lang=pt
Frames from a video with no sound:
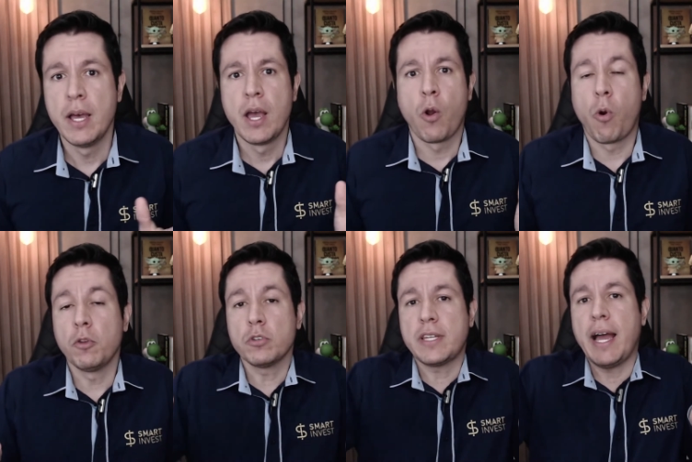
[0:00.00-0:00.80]
Quando
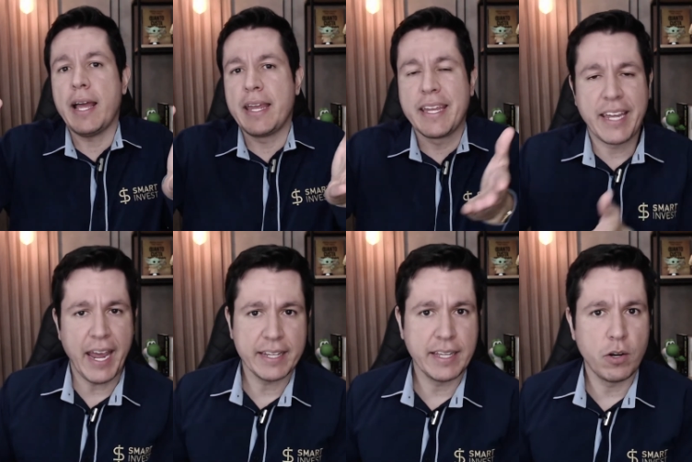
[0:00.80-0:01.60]
está em
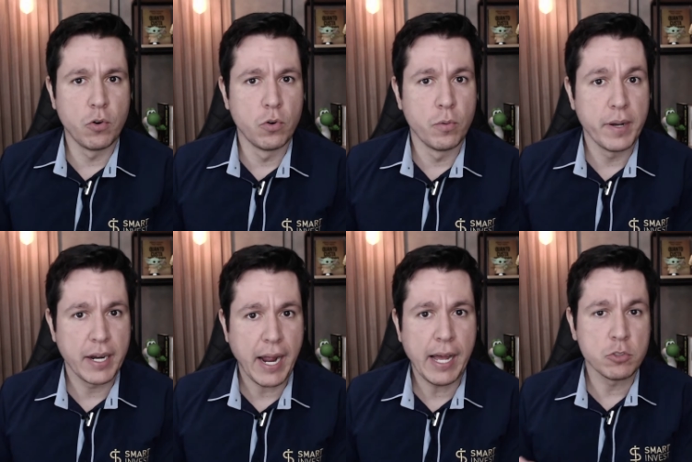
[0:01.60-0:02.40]
queda o
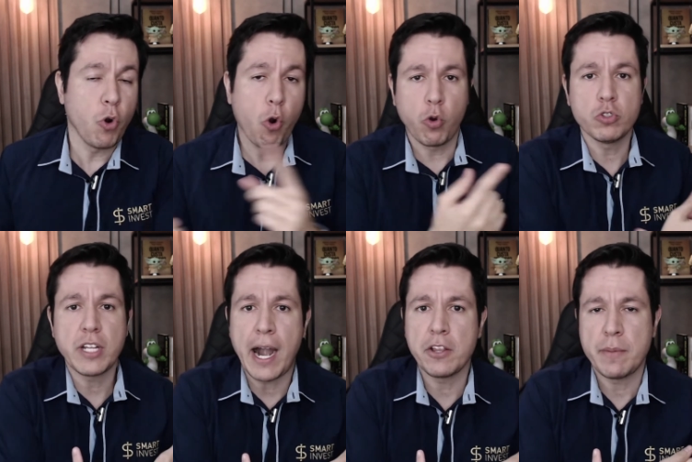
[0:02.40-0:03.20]
mercado, o
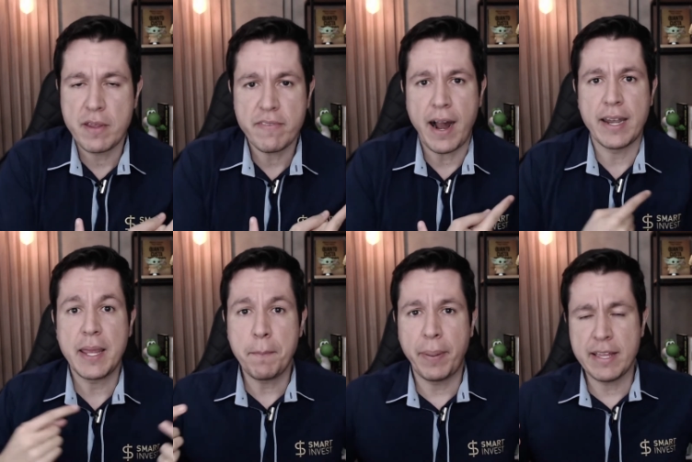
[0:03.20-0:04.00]
contrário também vale.
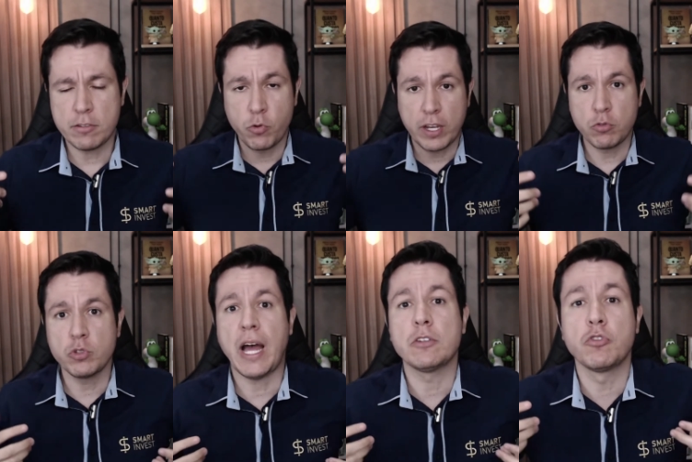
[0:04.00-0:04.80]
Empresas com
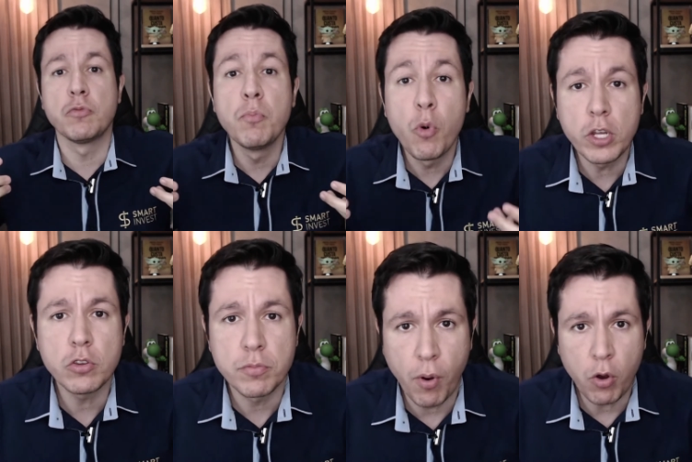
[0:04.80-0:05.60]
resultados
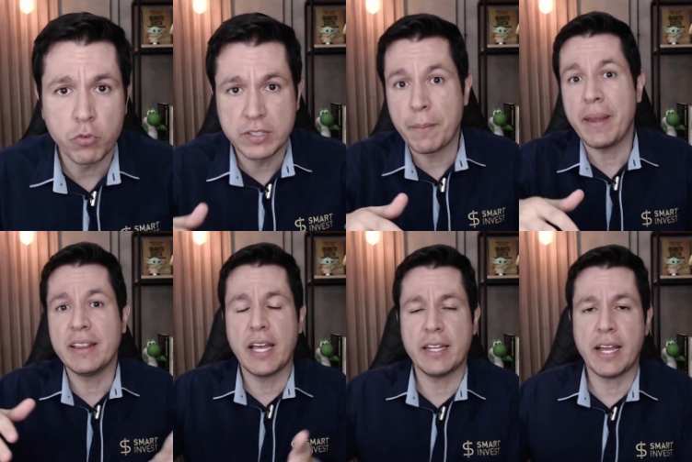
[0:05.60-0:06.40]
muito bons também
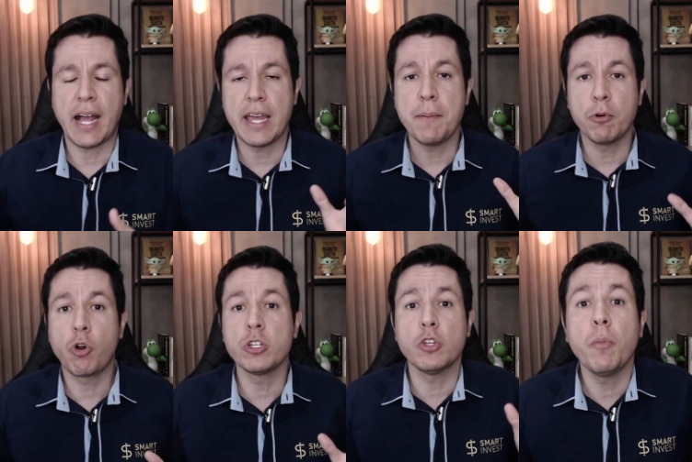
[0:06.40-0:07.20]
tendem a cair por
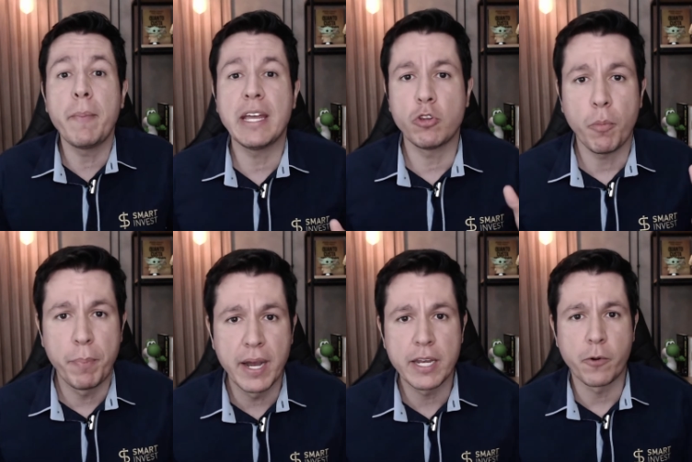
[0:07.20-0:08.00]
conta do medo, do
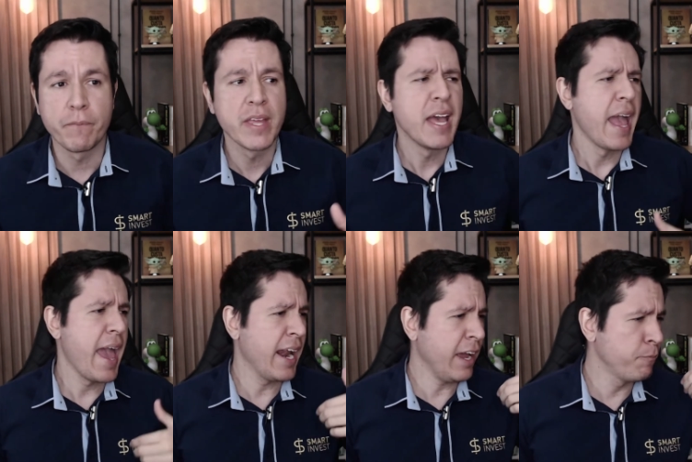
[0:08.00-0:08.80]
pânico.
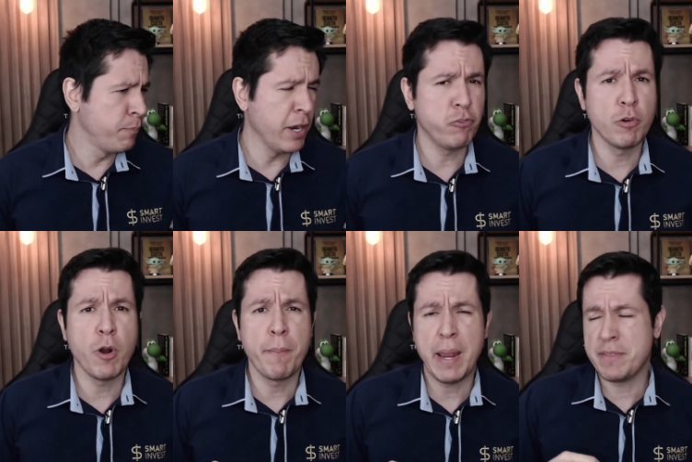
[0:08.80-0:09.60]
Ela performou
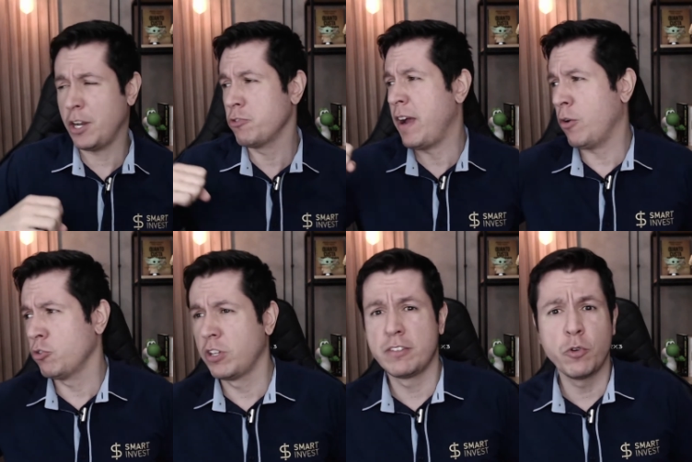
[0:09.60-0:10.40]
bem, mas ela não vai
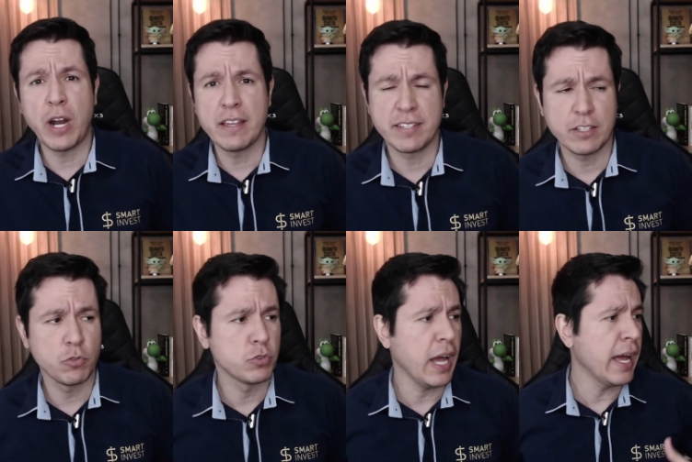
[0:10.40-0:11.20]
conseguir segurar esse
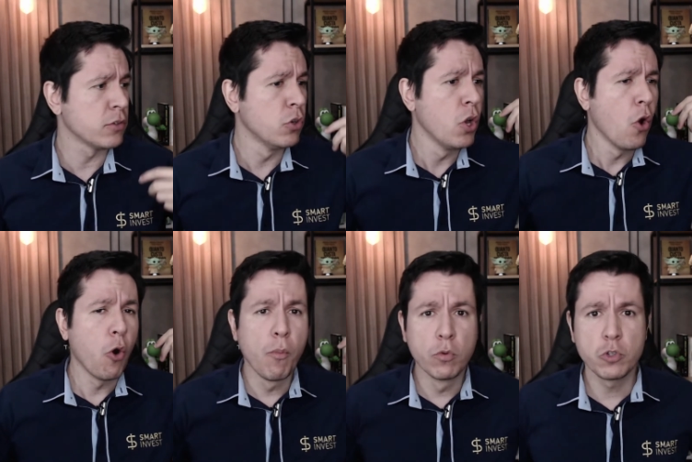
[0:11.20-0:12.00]
resultado, o
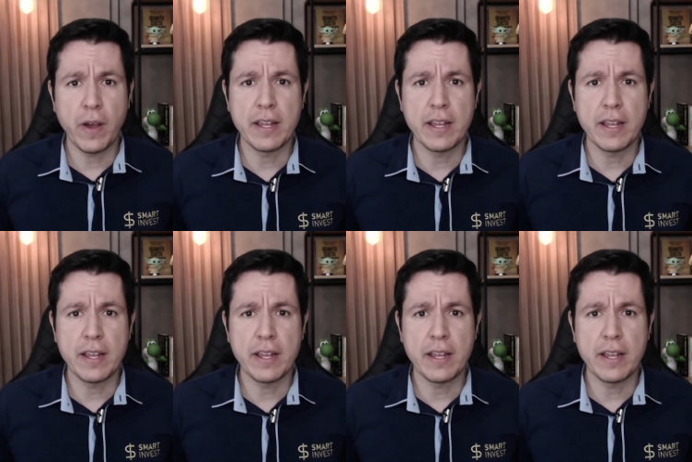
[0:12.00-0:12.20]
mundo vai